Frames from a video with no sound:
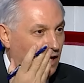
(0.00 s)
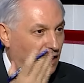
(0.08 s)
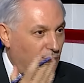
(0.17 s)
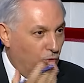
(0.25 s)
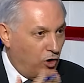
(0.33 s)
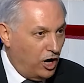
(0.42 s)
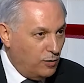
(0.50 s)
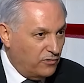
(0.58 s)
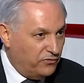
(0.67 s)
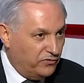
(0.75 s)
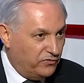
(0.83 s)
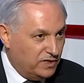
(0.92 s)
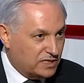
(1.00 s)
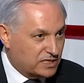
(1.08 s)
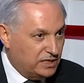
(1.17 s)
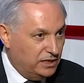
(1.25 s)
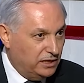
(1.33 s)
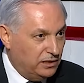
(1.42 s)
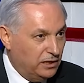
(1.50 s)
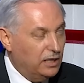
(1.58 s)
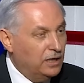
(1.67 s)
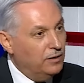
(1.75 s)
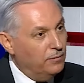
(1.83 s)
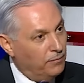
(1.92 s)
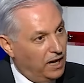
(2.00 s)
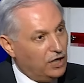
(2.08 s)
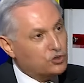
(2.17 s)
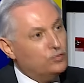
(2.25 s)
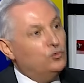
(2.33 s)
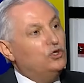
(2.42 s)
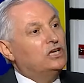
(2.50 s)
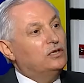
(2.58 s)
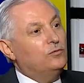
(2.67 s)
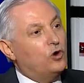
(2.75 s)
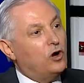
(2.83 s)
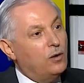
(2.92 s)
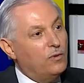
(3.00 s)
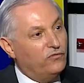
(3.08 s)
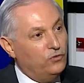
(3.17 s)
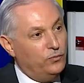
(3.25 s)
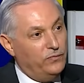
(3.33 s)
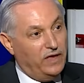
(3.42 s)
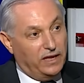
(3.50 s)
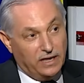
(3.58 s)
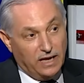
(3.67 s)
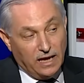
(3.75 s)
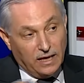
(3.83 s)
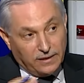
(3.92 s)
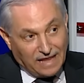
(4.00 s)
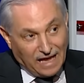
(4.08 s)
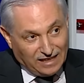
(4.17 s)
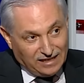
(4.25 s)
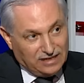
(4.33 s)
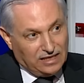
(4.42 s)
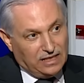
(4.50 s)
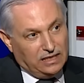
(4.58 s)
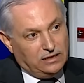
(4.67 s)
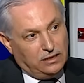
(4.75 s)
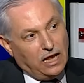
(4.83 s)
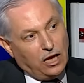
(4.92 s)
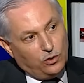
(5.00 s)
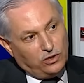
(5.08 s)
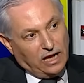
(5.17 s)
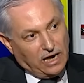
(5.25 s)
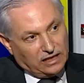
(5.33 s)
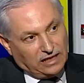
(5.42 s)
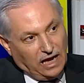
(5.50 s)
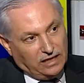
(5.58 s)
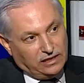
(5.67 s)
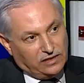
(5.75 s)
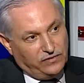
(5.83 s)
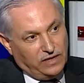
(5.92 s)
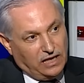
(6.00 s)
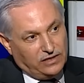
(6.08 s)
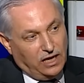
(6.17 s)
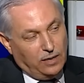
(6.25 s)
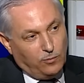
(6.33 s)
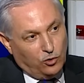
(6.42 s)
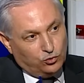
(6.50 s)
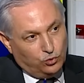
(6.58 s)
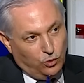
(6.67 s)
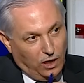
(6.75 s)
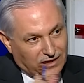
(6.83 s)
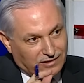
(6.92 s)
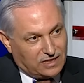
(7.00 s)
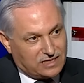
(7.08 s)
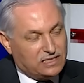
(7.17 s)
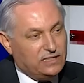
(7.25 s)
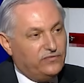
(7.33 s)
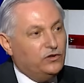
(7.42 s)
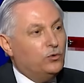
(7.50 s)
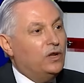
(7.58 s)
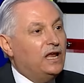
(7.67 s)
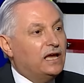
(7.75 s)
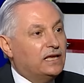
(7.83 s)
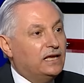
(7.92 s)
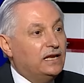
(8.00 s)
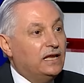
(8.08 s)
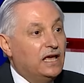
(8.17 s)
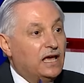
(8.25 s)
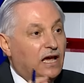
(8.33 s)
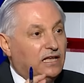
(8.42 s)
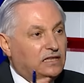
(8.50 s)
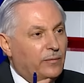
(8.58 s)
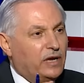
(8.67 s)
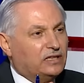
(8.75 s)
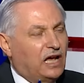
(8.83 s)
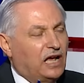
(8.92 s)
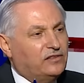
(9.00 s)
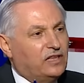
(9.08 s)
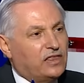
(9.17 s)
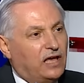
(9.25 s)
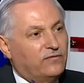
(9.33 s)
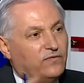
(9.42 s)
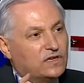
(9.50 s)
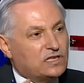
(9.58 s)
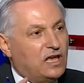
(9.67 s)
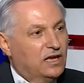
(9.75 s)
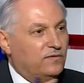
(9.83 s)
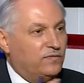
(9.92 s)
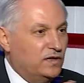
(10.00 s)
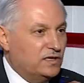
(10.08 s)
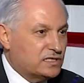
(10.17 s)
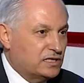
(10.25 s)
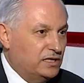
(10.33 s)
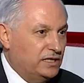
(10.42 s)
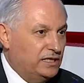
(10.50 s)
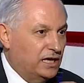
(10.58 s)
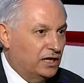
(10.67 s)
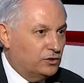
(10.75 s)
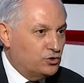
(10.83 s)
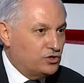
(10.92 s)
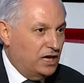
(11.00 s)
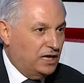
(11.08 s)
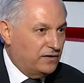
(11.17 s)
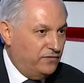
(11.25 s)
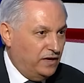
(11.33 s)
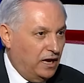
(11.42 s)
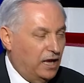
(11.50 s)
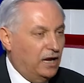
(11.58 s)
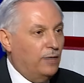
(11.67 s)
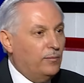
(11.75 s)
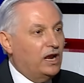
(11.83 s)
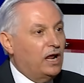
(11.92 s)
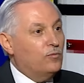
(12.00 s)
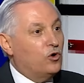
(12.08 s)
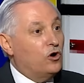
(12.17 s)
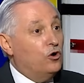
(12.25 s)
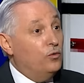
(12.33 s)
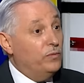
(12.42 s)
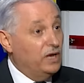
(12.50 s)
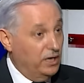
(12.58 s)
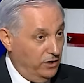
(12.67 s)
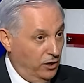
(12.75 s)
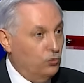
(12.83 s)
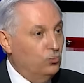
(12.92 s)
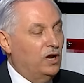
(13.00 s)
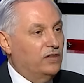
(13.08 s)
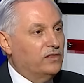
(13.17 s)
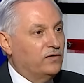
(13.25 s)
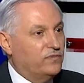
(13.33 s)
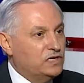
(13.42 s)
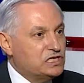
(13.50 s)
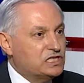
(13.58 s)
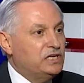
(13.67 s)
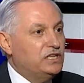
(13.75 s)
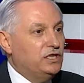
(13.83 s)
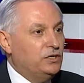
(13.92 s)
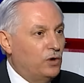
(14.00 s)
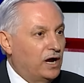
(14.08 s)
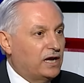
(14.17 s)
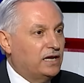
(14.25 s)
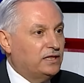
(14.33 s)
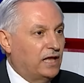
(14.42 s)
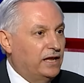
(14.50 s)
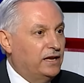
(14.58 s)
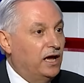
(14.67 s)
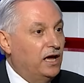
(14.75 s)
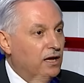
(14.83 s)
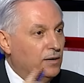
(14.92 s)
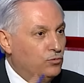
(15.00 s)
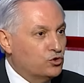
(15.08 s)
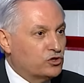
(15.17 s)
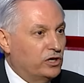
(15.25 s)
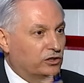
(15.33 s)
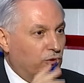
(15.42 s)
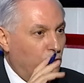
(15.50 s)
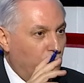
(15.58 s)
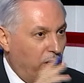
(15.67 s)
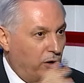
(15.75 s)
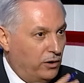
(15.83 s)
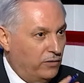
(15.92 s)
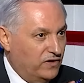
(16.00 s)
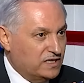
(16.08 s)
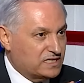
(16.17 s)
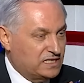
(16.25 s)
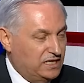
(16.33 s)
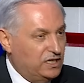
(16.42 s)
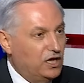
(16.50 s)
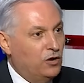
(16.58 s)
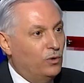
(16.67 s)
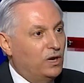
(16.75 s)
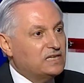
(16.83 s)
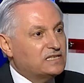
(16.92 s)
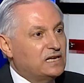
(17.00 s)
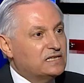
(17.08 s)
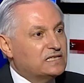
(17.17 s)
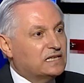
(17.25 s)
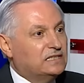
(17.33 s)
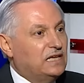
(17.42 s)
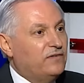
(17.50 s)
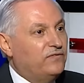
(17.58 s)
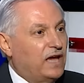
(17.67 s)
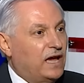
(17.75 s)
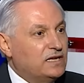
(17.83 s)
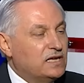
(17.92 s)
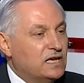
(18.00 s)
المقاومة في فلسطين مع شمولية المقاومة في لبنان تحديدا عند لا اريد ان اتحدث في هذا الموضوع التصنيفي ولكن عندما نتحدث عن فصائل فلسطينيه تشارك في العمل المقاوم نقول ان الفلسطيني يؤكد ان بوصلته هو فلسطين وليس الاستخدام في اي